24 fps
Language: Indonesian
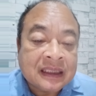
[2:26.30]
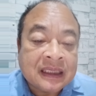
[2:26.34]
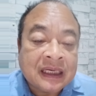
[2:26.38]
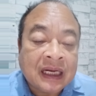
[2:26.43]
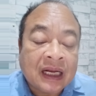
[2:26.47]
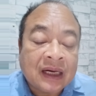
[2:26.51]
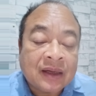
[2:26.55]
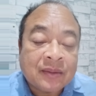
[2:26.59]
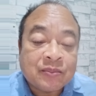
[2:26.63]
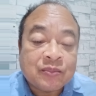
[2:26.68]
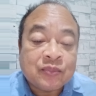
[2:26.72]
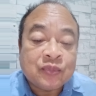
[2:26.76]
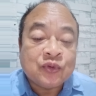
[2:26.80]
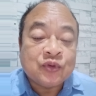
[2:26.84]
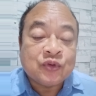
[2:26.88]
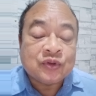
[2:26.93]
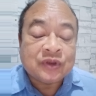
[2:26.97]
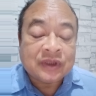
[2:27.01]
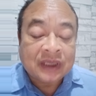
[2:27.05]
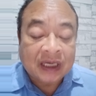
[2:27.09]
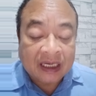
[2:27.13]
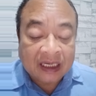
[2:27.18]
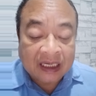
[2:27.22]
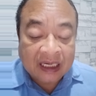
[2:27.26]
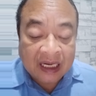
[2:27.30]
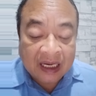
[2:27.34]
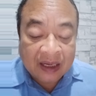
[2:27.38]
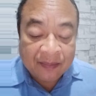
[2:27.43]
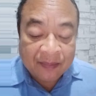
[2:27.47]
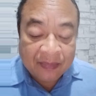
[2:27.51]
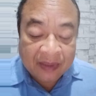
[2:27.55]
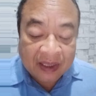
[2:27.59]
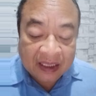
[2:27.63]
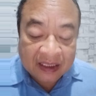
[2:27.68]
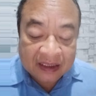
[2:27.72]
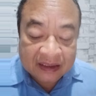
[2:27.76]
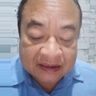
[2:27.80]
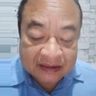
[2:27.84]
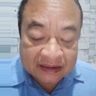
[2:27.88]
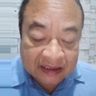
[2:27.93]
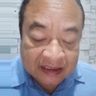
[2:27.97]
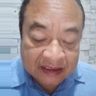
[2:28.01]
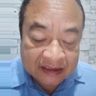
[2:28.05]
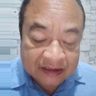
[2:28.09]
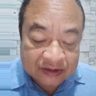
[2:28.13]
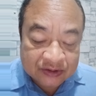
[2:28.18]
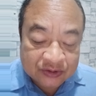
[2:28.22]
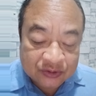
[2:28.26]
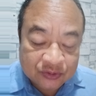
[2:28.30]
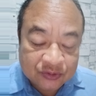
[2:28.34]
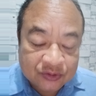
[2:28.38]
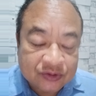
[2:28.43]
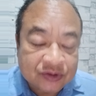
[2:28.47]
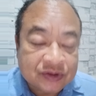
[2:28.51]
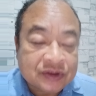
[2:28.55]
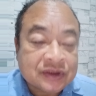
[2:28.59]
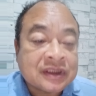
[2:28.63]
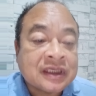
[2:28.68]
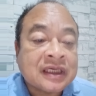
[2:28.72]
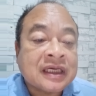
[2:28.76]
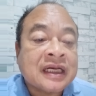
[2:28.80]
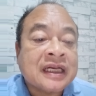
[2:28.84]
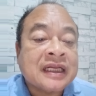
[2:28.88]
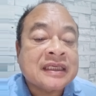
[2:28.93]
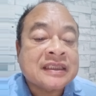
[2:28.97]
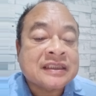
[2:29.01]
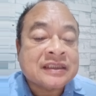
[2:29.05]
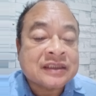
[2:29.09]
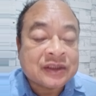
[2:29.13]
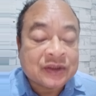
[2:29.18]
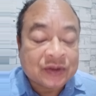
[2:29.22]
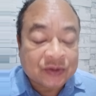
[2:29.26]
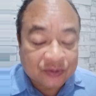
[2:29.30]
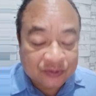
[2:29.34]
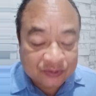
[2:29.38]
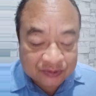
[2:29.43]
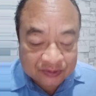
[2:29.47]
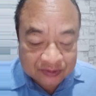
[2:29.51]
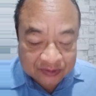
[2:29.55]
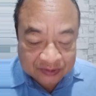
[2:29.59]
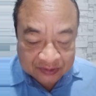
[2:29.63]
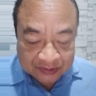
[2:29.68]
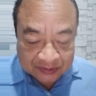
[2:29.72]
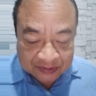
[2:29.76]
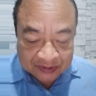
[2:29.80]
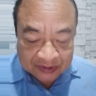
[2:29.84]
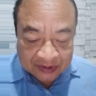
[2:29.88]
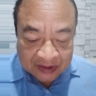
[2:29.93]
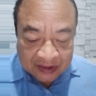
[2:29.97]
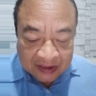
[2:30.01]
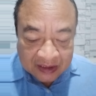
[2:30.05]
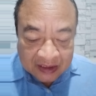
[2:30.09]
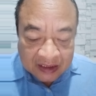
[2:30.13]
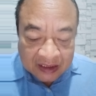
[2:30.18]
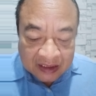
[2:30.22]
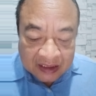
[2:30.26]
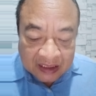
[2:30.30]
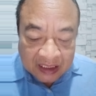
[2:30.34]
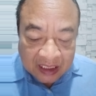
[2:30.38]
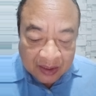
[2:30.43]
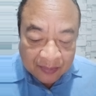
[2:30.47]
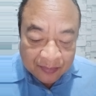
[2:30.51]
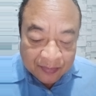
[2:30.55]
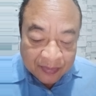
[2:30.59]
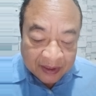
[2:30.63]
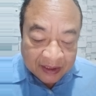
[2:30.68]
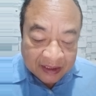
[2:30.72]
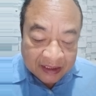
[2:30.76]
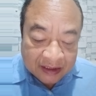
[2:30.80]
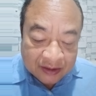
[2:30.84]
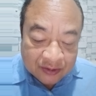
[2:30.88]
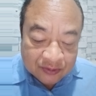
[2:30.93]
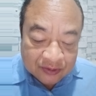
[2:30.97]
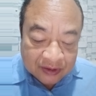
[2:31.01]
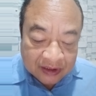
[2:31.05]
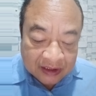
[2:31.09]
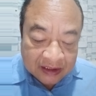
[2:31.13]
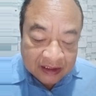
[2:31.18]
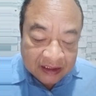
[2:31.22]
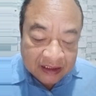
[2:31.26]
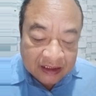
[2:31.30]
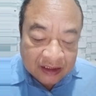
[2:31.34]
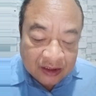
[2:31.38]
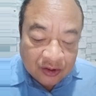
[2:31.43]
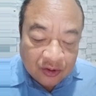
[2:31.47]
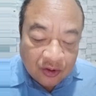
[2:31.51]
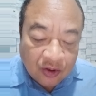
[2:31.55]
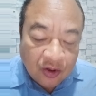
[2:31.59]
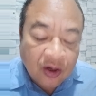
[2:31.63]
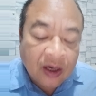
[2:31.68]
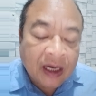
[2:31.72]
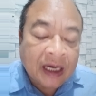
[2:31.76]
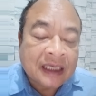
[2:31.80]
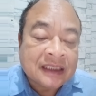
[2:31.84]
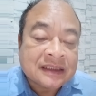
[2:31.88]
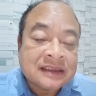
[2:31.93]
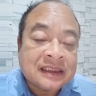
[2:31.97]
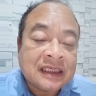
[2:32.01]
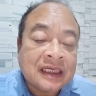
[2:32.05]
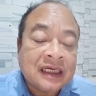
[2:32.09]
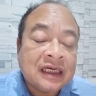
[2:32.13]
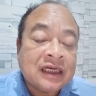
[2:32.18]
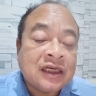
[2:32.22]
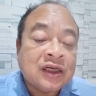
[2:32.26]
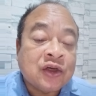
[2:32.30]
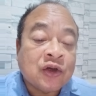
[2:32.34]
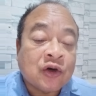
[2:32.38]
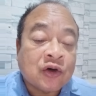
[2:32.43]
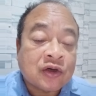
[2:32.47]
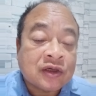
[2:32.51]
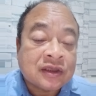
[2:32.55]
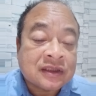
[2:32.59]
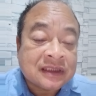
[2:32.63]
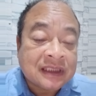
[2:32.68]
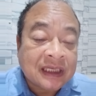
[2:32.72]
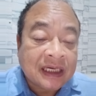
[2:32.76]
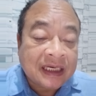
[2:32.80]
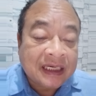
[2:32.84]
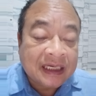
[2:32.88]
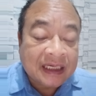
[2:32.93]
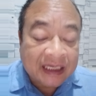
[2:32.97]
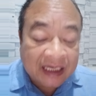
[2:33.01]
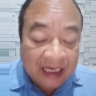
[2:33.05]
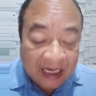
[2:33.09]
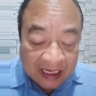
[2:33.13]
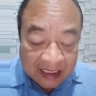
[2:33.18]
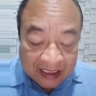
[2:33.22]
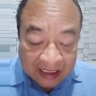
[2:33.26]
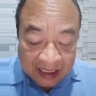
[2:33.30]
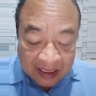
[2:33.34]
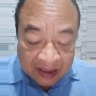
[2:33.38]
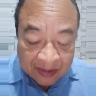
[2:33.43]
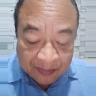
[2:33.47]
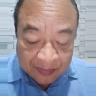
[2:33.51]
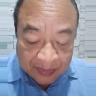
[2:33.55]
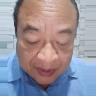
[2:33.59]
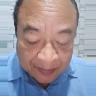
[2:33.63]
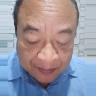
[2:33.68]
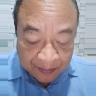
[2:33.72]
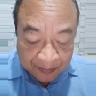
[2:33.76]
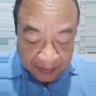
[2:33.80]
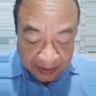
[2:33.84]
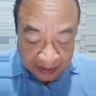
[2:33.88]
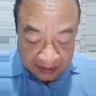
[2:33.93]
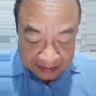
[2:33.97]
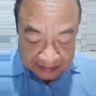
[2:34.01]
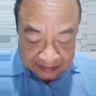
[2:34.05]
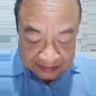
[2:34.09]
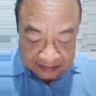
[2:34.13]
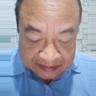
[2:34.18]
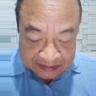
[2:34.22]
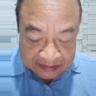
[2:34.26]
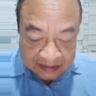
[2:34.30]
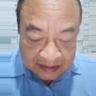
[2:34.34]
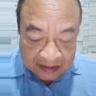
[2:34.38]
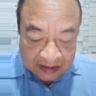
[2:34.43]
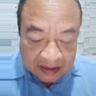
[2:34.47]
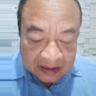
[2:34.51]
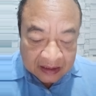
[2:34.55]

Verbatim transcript: dan punya nama Yesus Kristus. Nah, berikut ini roh hasil doktrin ngarang bebas.